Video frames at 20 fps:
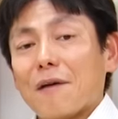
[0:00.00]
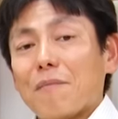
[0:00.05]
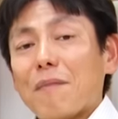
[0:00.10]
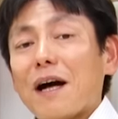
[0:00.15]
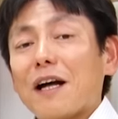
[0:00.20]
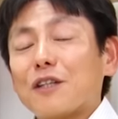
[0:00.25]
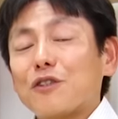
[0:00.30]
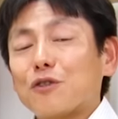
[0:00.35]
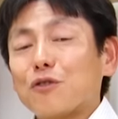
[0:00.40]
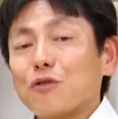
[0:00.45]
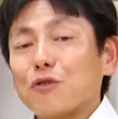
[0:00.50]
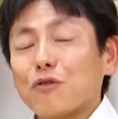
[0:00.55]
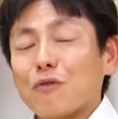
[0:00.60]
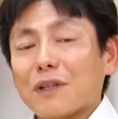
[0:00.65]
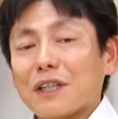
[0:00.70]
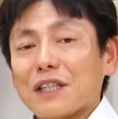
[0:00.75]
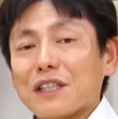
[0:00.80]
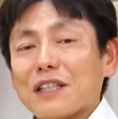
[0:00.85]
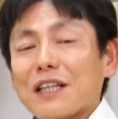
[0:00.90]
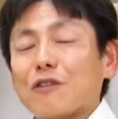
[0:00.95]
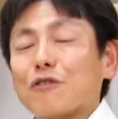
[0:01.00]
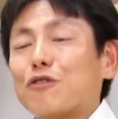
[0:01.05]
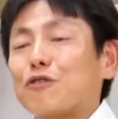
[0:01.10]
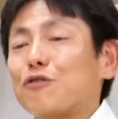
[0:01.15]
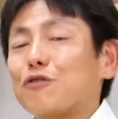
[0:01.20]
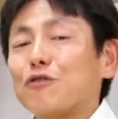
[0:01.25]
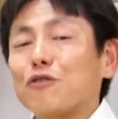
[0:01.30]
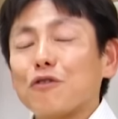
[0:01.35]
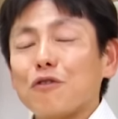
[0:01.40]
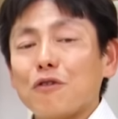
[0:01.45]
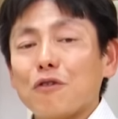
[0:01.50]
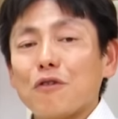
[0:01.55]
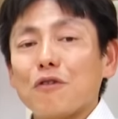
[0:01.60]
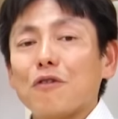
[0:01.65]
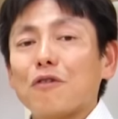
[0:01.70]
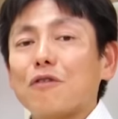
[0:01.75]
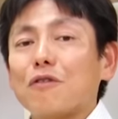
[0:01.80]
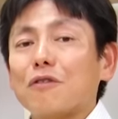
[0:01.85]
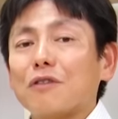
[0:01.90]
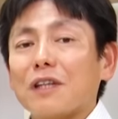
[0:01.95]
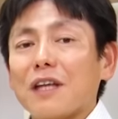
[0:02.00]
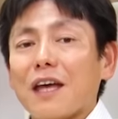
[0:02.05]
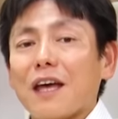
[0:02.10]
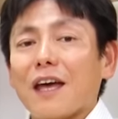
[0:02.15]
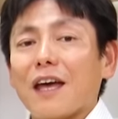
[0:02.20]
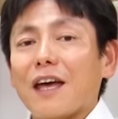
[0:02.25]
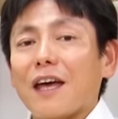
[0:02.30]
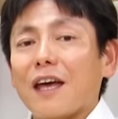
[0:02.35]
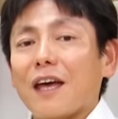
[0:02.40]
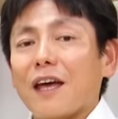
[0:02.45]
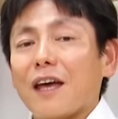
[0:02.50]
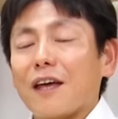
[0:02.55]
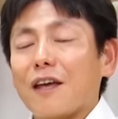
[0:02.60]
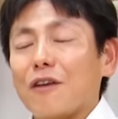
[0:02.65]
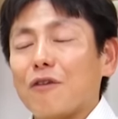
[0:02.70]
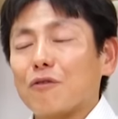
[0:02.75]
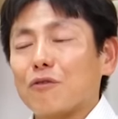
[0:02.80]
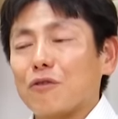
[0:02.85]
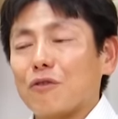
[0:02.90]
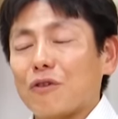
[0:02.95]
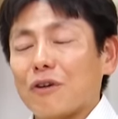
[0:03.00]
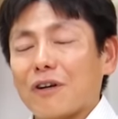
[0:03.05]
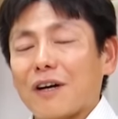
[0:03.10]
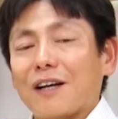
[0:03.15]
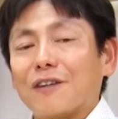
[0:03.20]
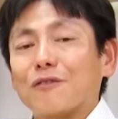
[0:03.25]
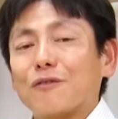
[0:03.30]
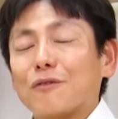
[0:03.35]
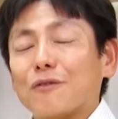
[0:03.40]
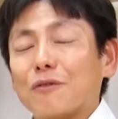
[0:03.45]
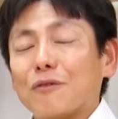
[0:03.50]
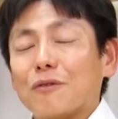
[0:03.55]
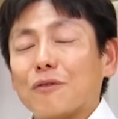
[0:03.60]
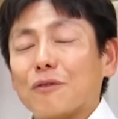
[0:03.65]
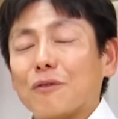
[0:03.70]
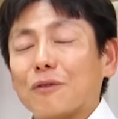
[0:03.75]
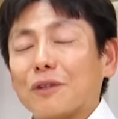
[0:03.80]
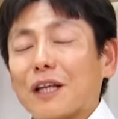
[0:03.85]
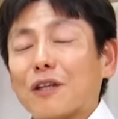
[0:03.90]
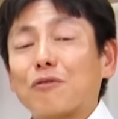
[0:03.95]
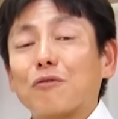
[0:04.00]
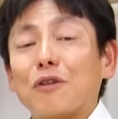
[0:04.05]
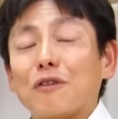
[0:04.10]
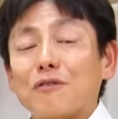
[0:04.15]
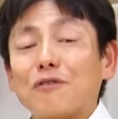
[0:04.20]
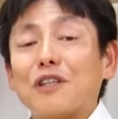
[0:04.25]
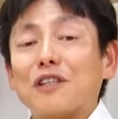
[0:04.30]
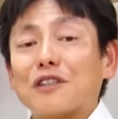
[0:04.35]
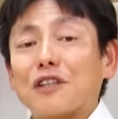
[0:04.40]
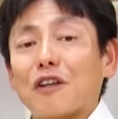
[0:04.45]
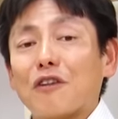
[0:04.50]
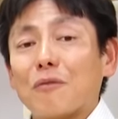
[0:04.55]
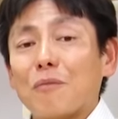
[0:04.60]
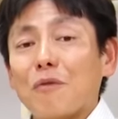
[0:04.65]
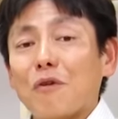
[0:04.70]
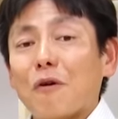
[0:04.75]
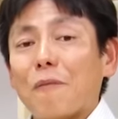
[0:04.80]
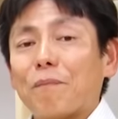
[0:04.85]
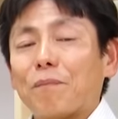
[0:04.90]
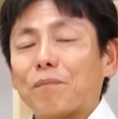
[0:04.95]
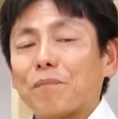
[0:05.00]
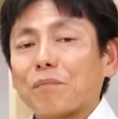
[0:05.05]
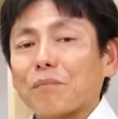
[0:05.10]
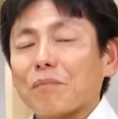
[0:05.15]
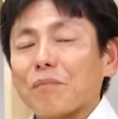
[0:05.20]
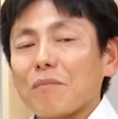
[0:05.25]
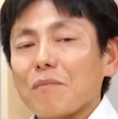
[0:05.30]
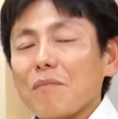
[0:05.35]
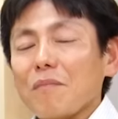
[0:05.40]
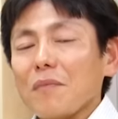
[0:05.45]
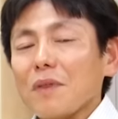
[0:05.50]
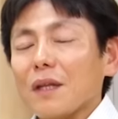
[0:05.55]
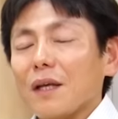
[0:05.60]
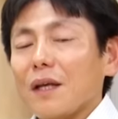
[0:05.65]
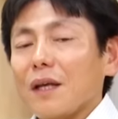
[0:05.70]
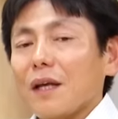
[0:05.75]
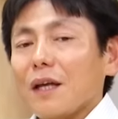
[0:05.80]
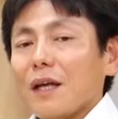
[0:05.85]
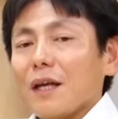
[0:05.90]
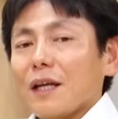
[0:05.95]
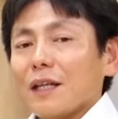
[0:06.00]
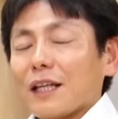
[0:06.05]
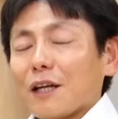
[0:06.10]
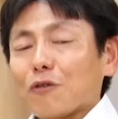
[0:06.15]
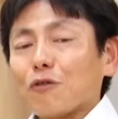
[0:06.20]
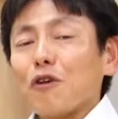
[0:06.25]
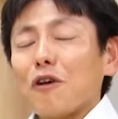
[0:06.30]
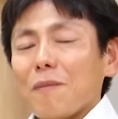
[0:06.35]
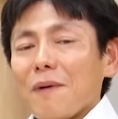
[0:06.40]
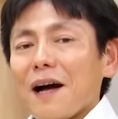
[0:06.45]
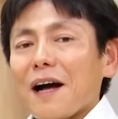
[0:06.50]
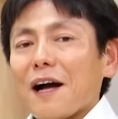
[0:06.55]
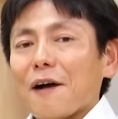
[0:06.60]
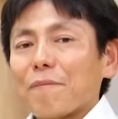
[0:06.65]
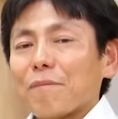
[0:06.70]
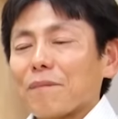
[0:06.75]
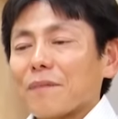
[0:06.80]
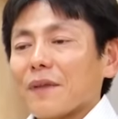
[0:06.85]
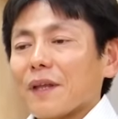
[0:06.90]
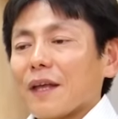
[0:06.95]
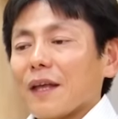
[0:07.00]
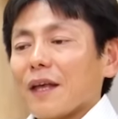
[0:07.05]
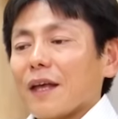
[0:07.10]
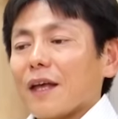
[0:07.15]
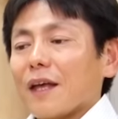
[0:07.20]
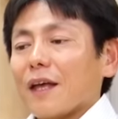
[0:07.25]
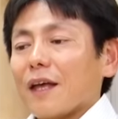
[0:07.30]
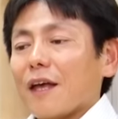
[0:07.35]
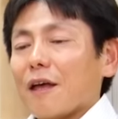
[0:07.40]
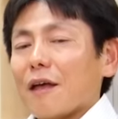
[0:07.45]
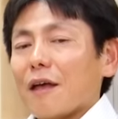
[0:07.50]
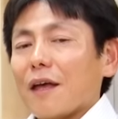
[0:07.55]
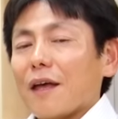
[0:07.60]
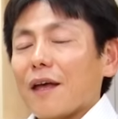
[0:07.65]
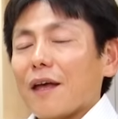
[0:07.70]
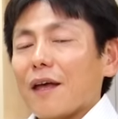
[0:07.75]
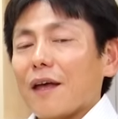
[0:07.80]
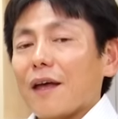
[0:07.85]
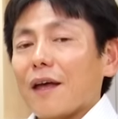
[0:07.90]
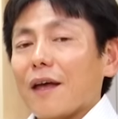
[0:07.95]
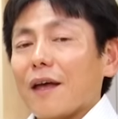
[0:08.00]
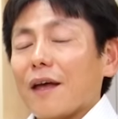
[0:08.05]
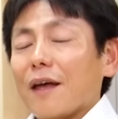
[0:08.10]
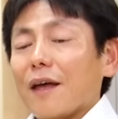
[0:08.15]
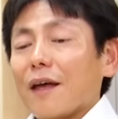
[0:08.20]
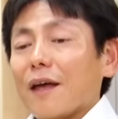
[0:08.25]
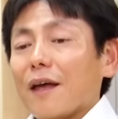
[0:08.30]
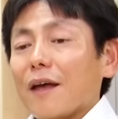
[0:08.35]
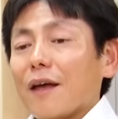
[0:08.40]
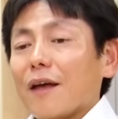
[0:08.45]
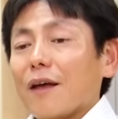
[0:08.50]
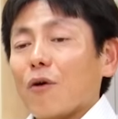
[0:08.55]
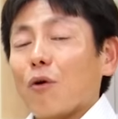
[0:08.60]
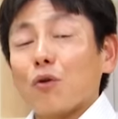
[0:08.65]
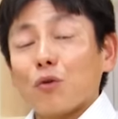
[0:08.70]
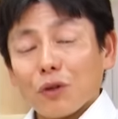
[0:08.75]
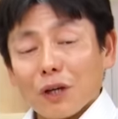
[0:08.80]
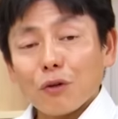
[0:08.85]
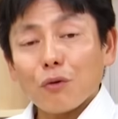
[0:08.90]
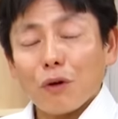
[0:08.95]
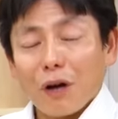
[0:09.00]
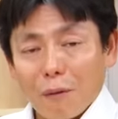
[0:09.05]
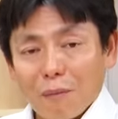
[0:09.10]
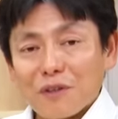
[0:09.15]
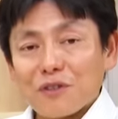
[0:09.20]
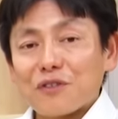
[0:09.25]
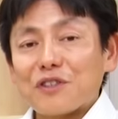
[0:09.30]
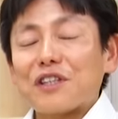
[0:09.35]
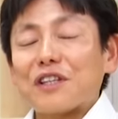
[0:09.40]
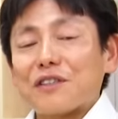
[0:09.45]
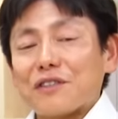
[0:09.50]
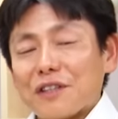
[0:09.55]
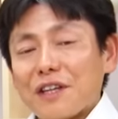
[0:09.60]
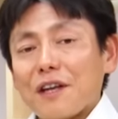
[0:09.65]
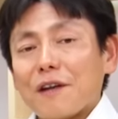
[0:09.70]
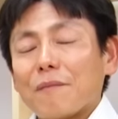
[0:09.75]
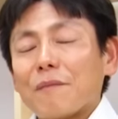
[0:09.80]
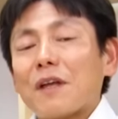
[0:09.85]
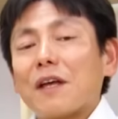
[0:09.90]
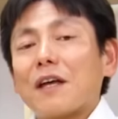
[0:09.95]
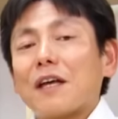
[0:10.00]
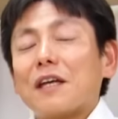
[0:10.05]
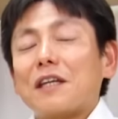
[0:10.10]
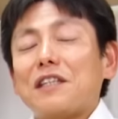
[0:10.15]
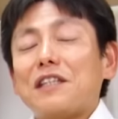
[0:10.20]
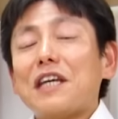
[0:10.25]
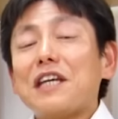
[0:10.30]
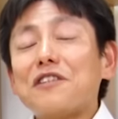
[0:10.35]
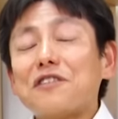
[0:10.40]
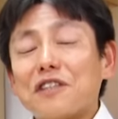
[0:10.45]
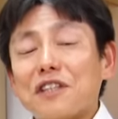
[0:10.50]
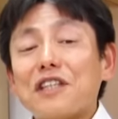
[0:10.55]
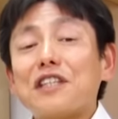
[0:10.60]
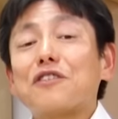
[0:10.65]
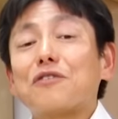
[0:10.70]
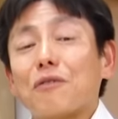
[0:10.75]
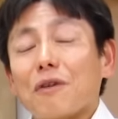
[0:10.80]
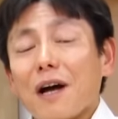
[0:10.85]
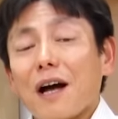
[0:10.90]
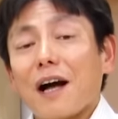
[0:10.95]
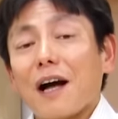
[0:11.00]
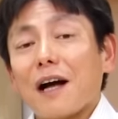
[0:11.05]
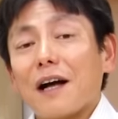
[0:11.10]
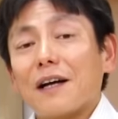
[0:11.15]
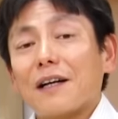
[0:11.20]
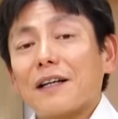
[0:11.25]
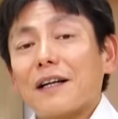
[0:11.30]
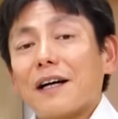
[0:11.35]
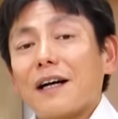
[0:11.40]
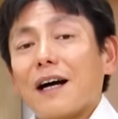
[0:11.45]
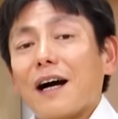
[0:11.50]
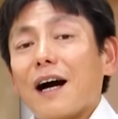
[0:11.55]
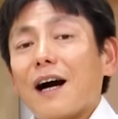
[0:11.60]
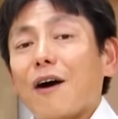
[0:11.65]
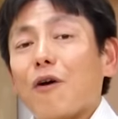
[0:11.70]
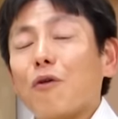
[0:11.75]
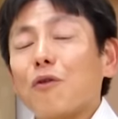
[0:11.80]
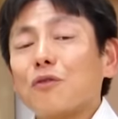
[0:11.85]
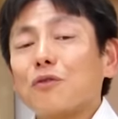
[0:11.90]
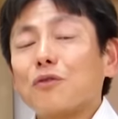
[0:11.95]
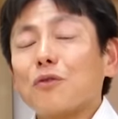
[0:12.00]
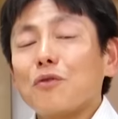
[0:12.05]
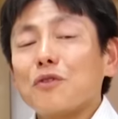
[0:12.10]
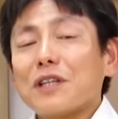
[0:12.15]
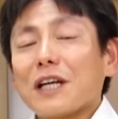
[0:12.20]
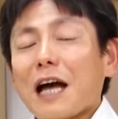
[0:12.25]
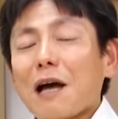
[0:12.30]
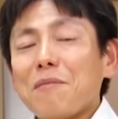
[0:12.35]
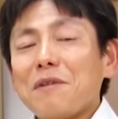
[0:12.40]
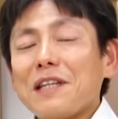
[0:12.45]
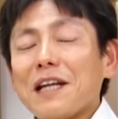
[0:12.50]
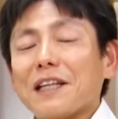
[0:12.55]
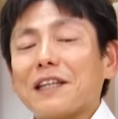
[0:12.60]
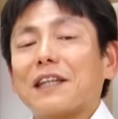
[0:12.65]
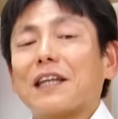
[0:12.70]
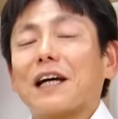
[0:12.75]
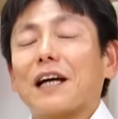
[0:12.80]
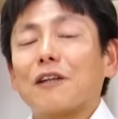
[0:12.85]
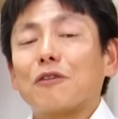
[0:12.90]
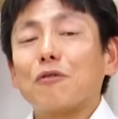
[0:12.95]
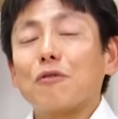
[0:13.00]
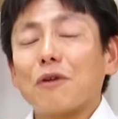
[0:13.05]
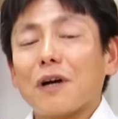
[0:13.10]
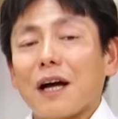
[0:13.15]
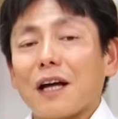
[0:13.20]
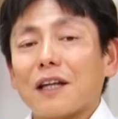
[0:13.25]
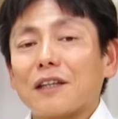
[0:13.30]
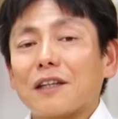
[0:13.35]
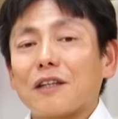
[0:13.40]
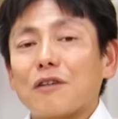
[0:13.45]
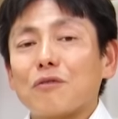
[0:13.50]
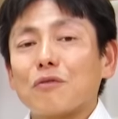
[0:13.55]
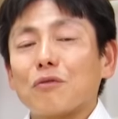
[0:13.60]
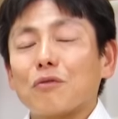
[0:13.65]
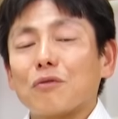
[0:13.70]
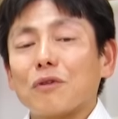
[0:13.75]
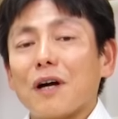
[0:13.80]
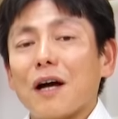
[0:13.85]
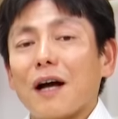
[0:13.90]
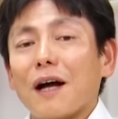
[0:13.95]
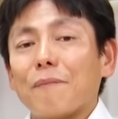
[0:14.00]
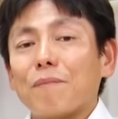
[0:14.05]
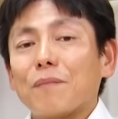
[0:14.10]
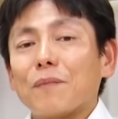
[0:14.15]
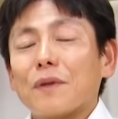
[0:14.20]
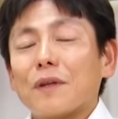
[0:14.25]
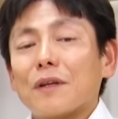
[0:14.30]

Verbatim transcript: まあちょっと私あの宗教で、えー、よくあの例えるんですけれども、例えば、えー本当かどうかは別にしてですね、イエス・キリストが本当に神だったかどうかっていうことが